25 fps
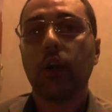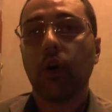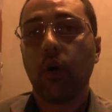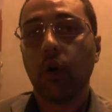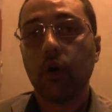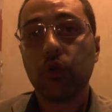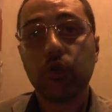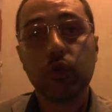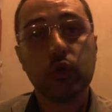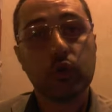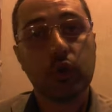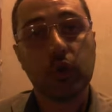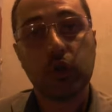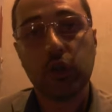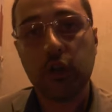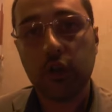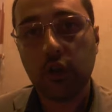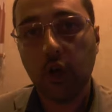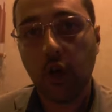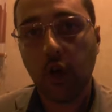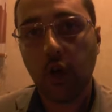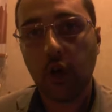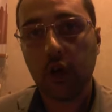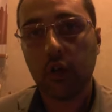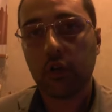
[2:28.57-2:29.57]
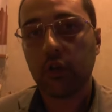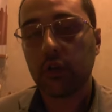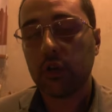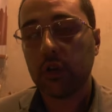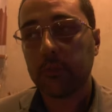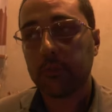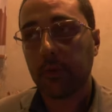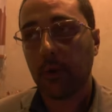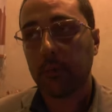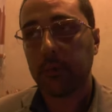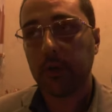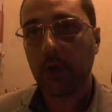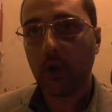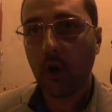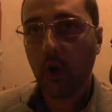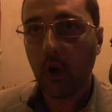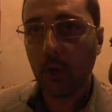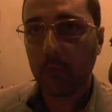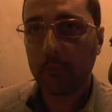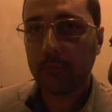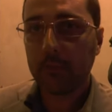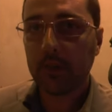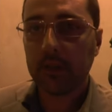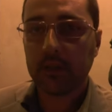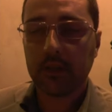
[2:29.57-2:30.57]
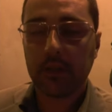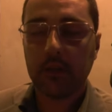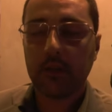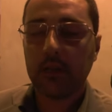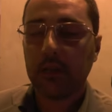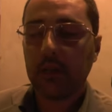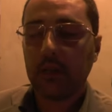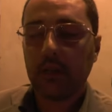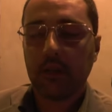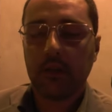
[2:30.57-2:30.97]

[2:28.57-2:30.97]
Ognuno di noi con i propri compiti,